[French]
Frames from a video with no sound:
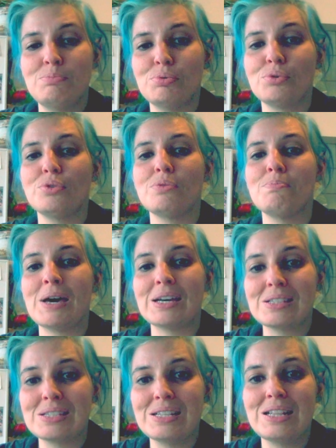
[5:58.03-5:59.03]
pour une
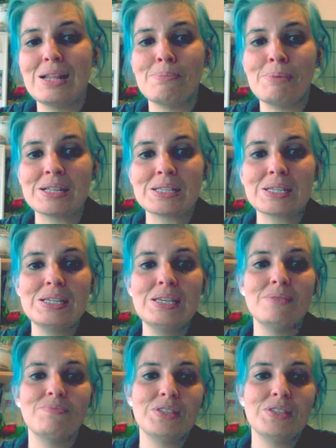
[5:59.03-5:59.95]
partie de la patrie,